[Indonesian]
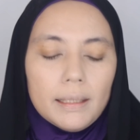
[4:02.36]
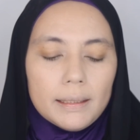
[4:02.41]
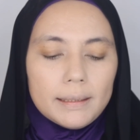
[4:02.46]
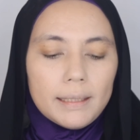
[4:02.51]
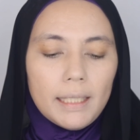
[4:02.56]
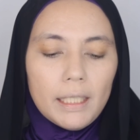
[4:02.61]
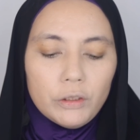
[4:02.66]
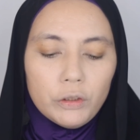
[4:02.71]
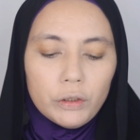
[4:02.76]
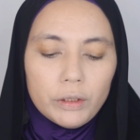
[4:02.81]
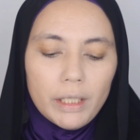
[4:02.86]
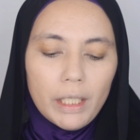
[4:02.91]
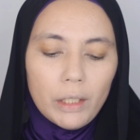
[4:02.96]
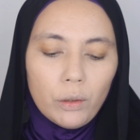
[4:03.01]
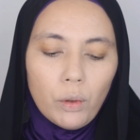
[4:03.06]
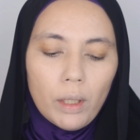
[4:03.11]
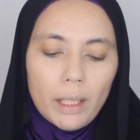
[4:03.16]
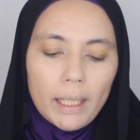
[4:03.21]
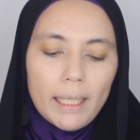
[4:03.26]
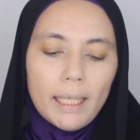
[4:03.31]
Selanjutnya
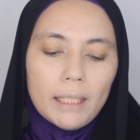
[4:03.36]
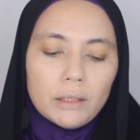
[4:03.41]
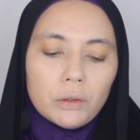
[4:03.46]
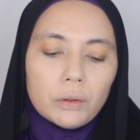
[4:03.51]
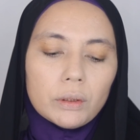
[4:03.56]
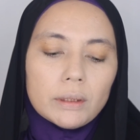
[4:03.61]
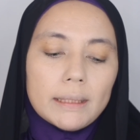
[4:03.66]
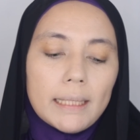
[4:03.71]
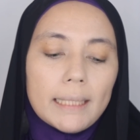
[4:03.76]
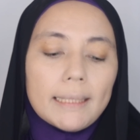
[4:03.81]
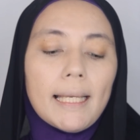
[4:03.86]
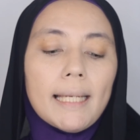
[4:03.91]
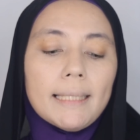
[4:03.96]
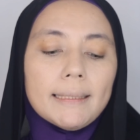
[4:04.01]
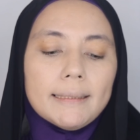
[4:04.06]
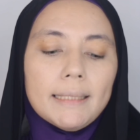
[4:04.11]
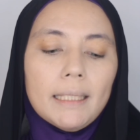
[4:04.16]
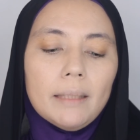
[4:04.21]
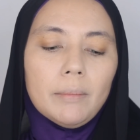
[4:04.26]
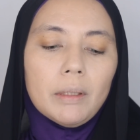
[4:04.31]
gue akan langsung set
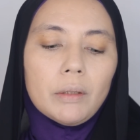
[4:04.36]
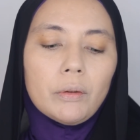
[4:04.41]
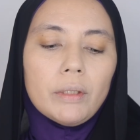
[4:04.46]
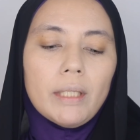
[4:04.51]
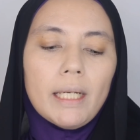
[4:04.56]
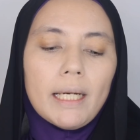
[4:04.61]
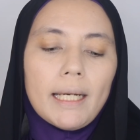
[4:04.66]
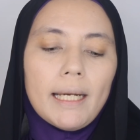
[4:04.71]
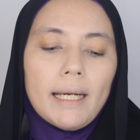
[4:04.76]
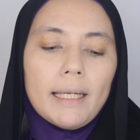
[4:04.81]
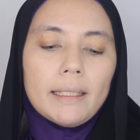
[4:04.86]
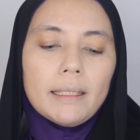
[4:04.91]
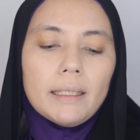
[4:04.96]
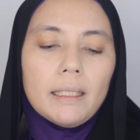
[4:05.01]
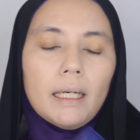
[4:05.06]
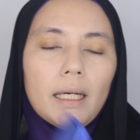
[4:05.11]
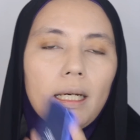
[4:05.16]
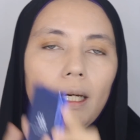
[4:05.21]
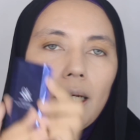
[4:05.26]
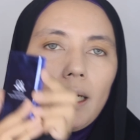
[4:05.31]
aja menggunakan
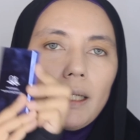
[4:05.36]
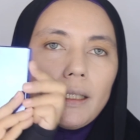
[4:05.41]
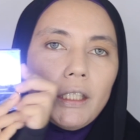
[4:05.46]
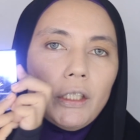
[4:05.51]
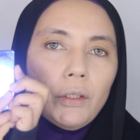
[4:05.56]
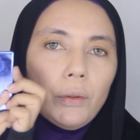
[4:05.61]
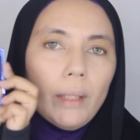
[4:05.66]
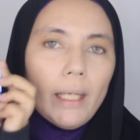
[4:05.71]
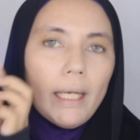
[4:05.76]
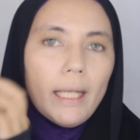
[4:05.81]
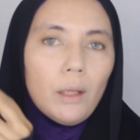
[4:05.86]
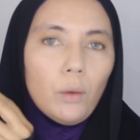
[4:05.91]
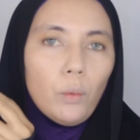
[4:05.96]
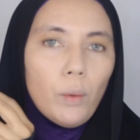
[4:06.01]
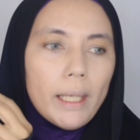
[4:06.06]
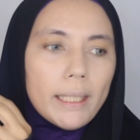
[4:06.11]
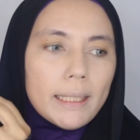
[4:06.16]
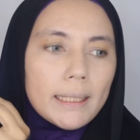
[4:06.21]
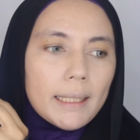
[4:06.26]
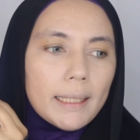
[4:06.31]
uh, eh, QL
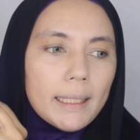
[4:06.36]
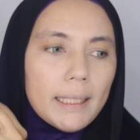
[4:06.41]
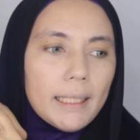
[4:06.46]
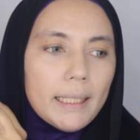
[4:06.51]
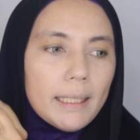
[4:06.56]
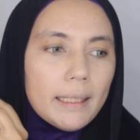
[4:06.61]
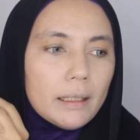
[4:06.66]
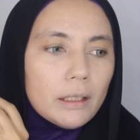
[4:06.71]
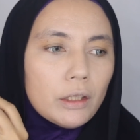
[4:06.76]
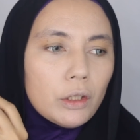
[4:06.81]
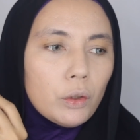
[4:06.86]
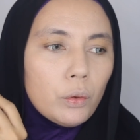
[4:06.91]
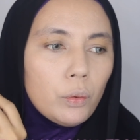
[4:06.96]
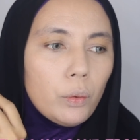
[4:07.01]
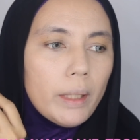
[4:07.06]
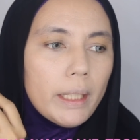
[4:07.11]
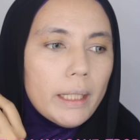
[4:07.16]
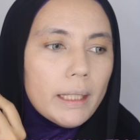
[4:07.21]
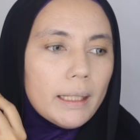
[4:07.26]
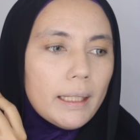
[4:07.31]
Whitening Two
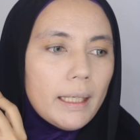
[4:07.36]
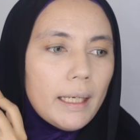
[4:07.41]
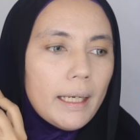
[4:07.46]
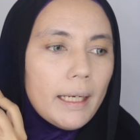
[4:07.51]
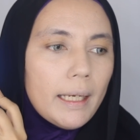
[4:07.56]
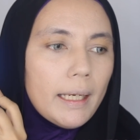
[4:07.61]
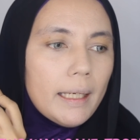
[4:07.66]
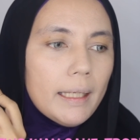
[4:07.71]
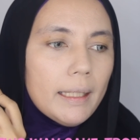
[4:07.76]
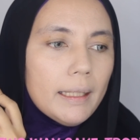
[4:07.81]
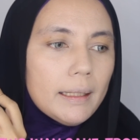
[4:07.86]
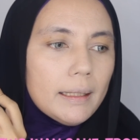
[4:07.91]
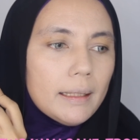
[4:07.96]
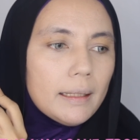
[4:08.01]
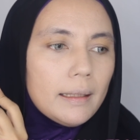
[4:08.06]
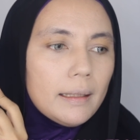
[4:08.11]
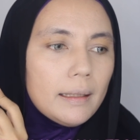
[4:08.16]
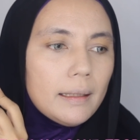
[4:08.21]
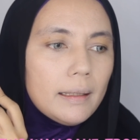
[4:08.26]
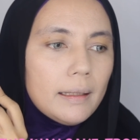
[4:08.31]
Way Cake.
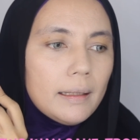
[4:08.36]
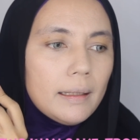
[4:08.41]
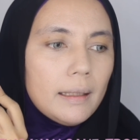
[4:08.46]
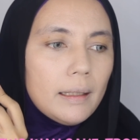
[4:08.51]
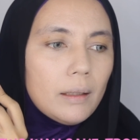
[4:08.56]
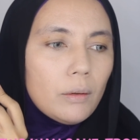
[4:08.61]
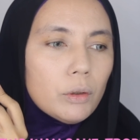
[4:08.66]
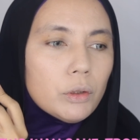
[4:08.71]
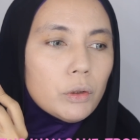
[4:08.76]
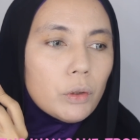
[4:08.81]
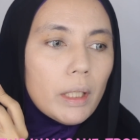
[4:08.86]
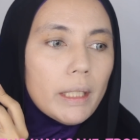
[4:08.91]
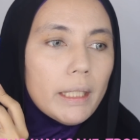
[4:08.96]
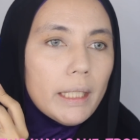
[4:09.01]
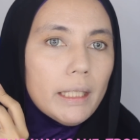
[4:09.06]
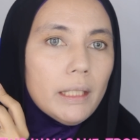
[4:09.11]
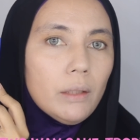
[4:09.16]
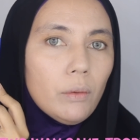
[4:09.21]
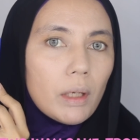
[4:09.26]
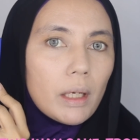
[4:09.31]
Gue suka deh
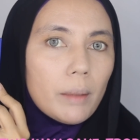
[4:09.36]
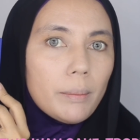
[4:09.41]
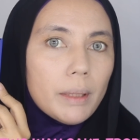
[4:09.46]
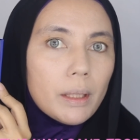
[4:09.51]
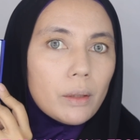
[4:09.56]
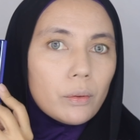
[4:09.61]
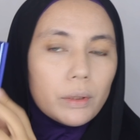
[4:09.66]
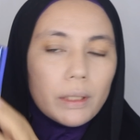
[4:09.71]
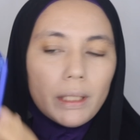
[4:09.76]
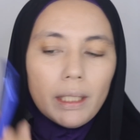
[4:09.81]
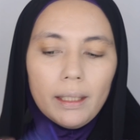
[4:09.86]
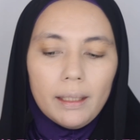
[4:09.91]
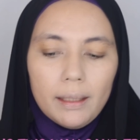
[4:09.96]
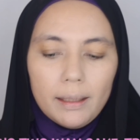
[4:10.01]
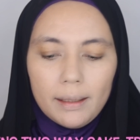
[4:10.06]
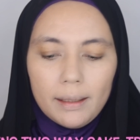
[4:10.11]
ini warna birunya.